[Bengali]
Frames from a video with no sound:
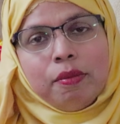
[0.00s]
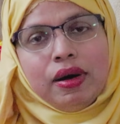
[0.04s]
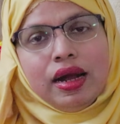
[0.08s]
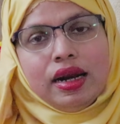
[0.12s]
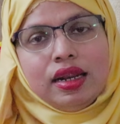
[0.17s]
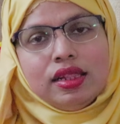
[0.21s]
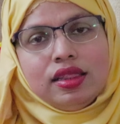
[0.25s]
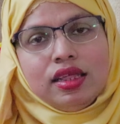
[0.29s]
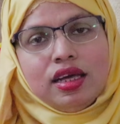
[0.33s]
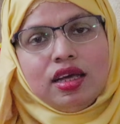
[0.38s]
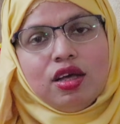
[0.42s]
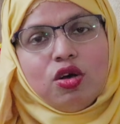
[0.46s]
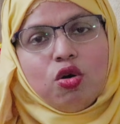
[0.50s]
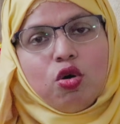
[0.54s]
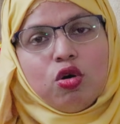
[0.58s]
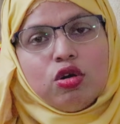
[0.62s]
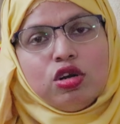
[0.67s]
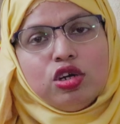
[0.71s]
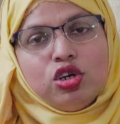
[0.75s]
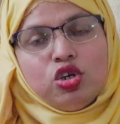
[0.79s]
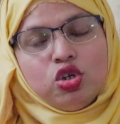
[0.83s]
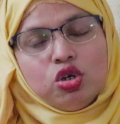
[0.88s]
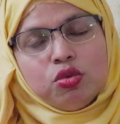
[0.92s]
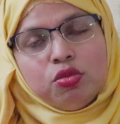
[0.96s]
বাইরে থেকে
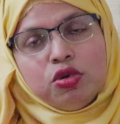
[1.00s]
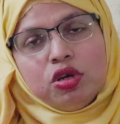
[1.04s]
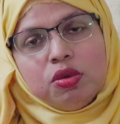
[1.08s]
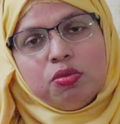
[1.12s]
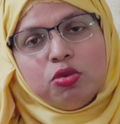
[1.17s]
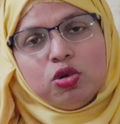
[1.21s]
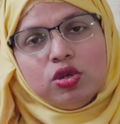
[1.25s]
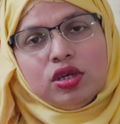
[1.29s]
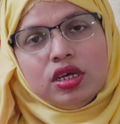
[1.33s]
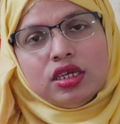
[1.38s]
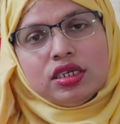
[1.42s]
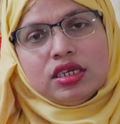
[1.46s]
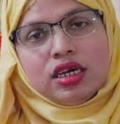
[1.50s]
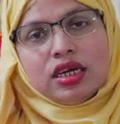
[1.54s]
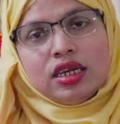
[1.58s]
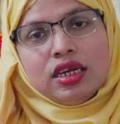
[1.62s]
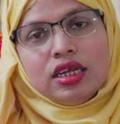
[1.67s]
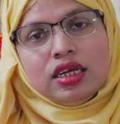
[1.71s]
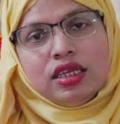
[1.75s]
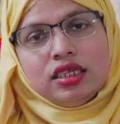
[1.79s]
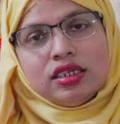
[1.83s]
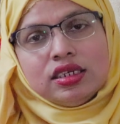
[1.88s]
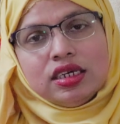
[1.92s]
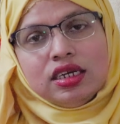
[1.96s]
অনেক সময় বোঝা
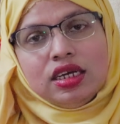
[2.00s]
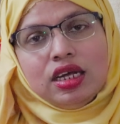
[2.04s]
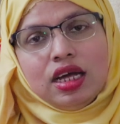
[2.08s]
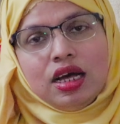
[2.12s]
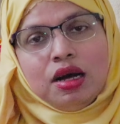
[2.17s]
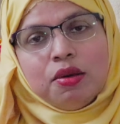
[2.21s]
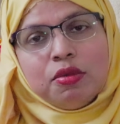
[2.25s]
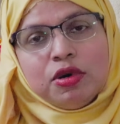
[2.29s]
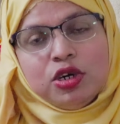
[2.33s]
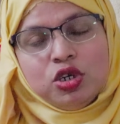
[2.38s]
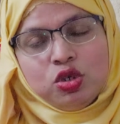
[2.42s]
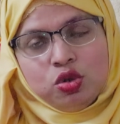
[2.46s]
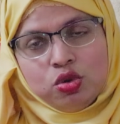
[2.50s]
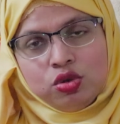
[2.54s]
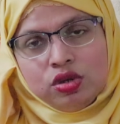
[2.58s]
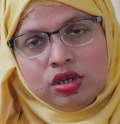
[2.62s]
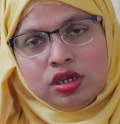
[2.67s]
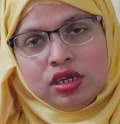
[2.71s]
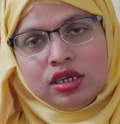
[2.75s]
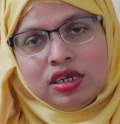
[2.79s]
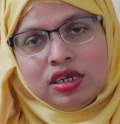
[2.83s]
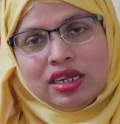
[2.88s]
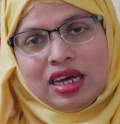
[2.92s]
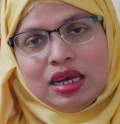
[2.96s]
যায় না যে আমার
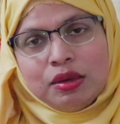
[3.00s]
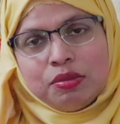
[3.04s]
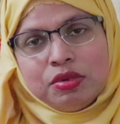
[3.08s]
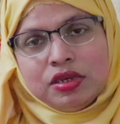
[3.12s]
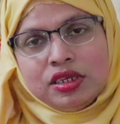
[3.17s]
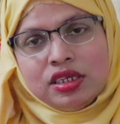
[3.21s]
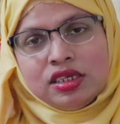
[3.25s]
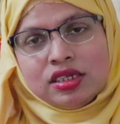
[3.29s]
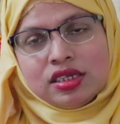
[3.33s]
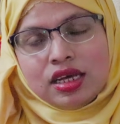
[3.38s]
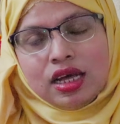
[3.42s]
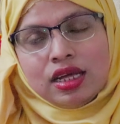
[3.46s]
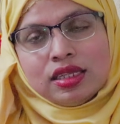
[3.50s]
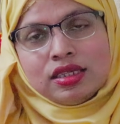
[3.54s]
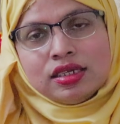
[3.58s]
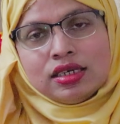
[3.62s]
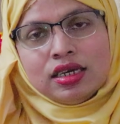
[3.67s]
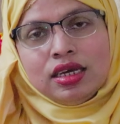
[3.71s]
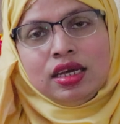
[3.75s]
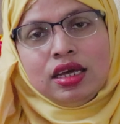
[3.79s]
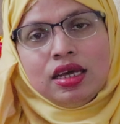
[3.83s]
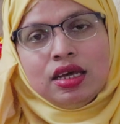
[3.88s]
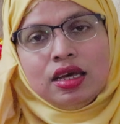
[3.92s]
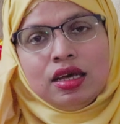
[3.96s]
শরীরে ডায়াবেটিস
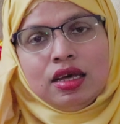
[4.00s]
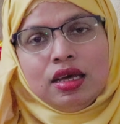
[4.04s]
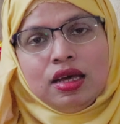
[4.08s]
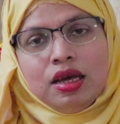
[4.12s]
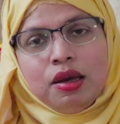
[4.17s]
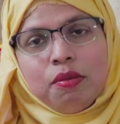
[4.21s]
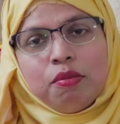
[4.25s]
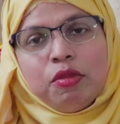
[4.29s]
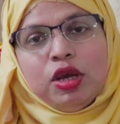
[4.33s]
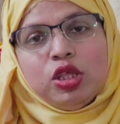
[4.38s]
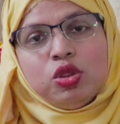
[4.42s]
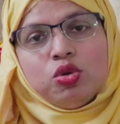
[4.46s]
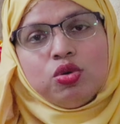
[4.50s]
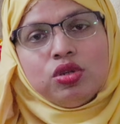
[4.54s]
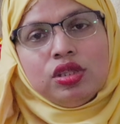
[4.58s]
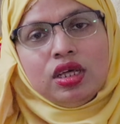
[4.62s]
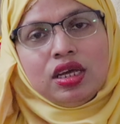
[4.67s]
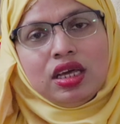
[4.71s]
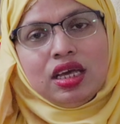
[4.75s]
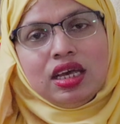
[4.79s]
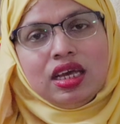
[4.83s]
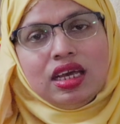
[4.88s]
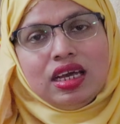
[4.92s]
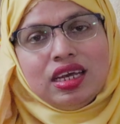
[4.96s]
আছে ভিতর
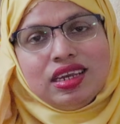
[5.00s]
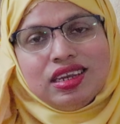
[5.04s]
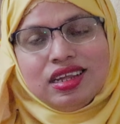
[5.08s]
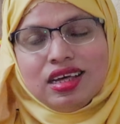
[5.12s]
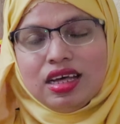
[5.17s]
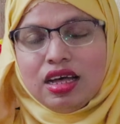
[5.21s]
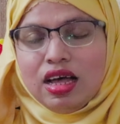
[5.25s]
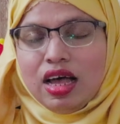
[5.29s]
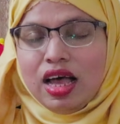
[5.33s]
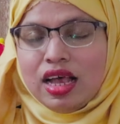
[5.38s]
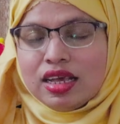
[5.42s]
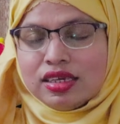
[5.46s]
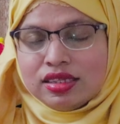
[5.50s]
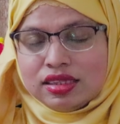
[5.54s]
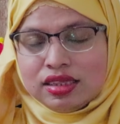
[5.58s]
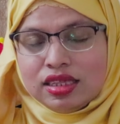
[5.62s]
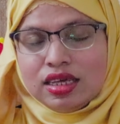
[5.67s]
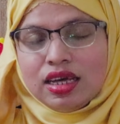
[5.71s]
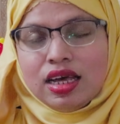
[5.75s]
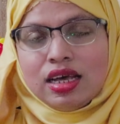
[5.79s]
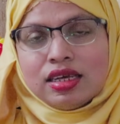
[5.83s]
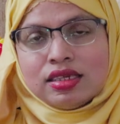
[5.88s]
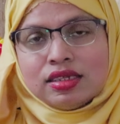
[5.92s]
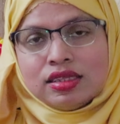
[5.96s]
থেকে এটা
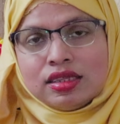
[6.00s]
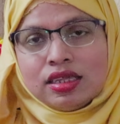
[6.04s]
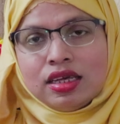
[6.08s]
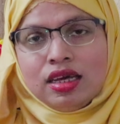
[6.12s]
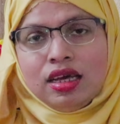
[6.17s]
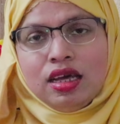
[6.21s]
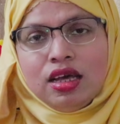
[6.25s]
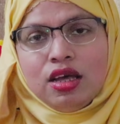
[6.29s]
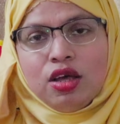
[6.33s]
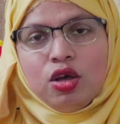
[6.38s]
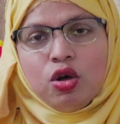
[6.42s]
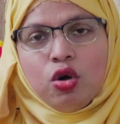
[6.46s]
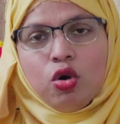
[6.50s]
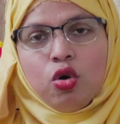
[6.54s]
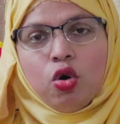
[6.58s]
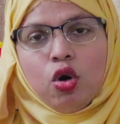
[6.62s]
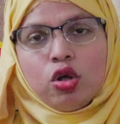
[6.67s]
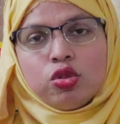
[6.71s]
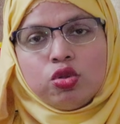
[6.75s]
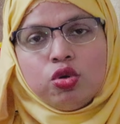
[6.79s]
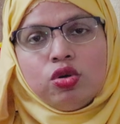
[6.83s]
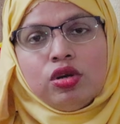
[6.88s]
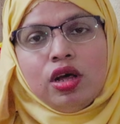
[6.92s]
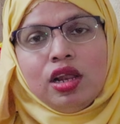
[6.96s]
আস্তে আস্তে
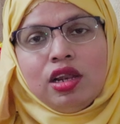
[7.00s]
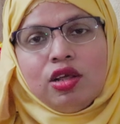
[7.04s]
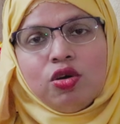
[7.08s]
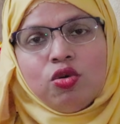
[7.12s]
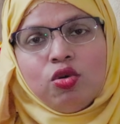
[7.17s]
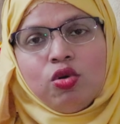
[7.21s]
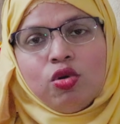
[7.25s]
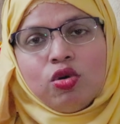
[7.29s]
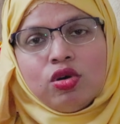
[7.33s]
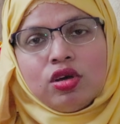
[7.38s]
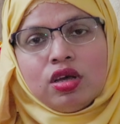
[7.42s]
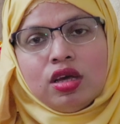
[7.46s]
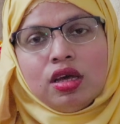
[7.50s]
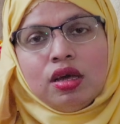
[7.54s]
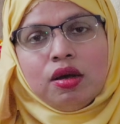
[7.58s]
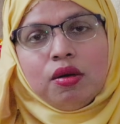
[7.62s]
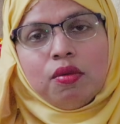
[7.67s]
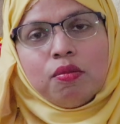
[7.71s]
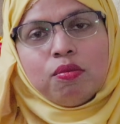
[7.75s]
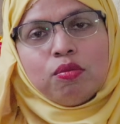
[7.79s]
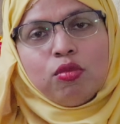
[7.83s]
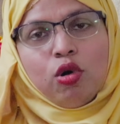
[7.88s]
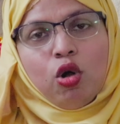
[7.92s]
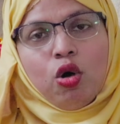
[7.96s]
রক্তনালীগুলোকে
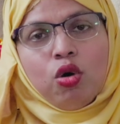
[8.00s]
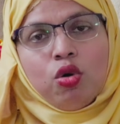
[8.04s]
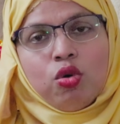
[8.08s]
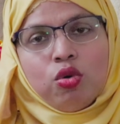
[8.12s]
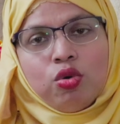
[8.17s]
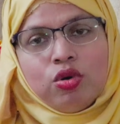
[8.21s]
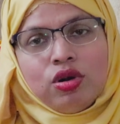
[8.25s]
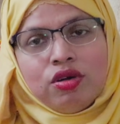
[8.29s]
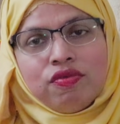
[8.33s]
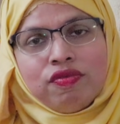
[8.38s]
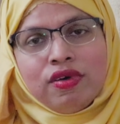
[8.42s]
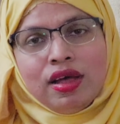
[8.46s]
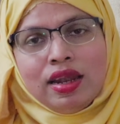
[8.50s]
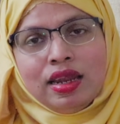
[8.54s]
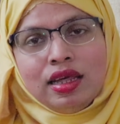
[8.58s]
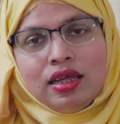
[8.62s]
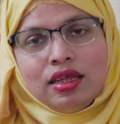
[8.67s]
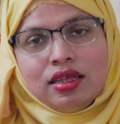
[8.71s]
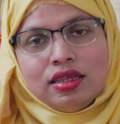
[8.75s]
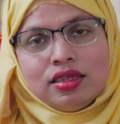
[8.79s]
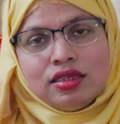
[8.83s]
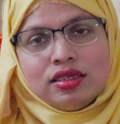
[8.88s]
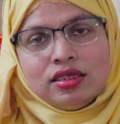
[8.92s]
ব্লক করে ফেলে